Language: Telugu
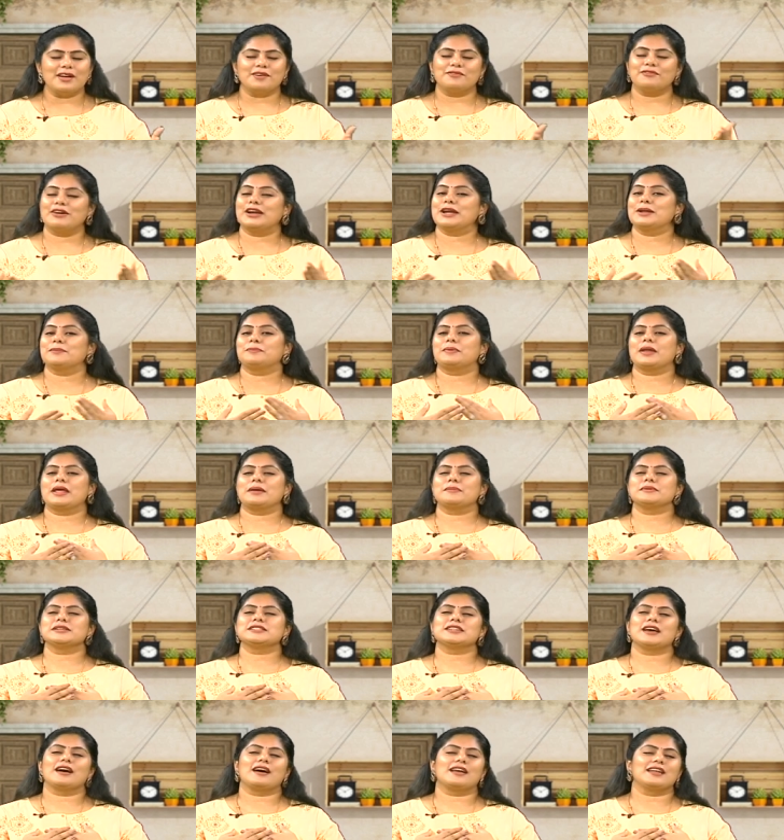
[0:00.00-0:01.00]
వాళ్ళ ప్రేమ
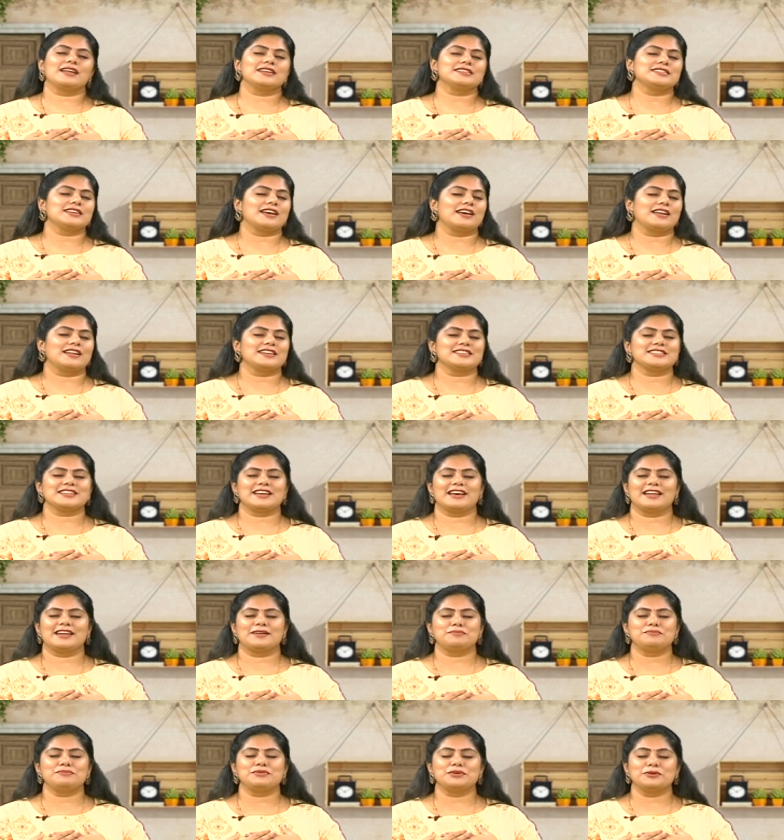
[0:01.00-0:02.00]
చాలా చాలా
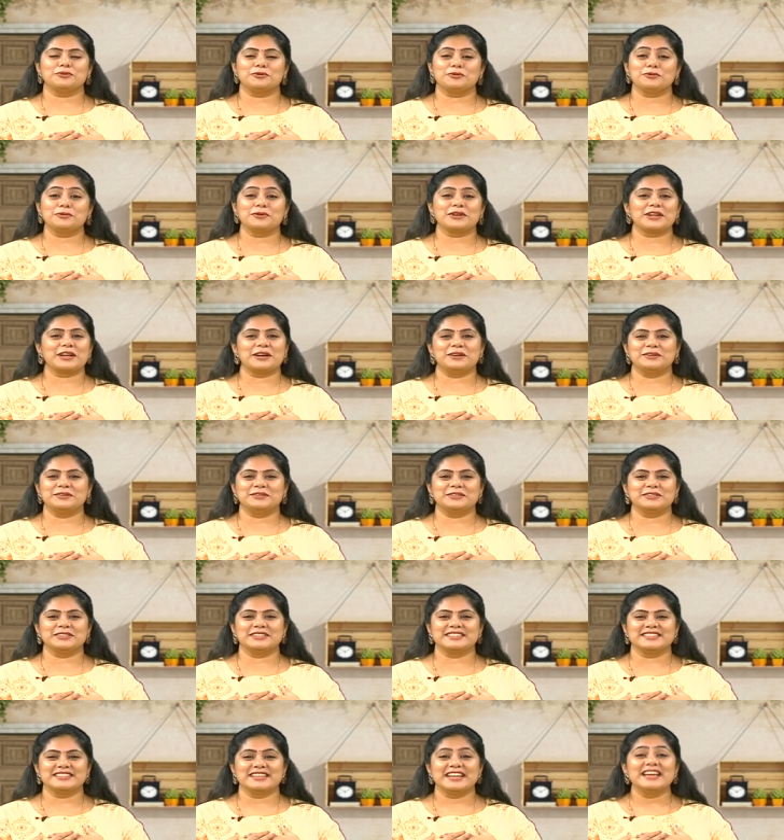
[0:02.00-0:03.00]
చాలా ప్యూర్గా
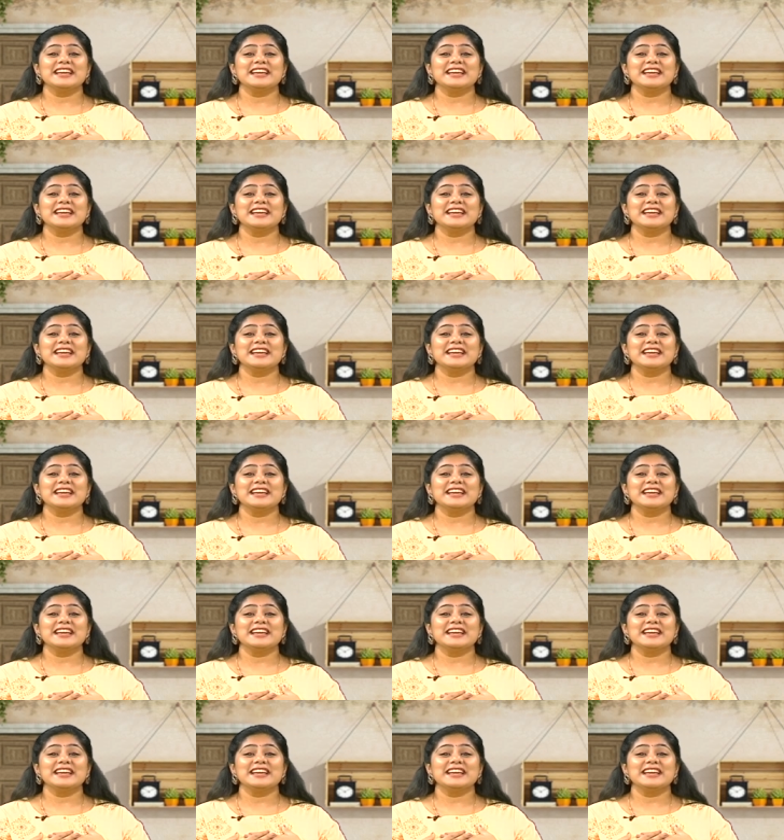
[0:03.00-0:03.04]
ఉంటుంది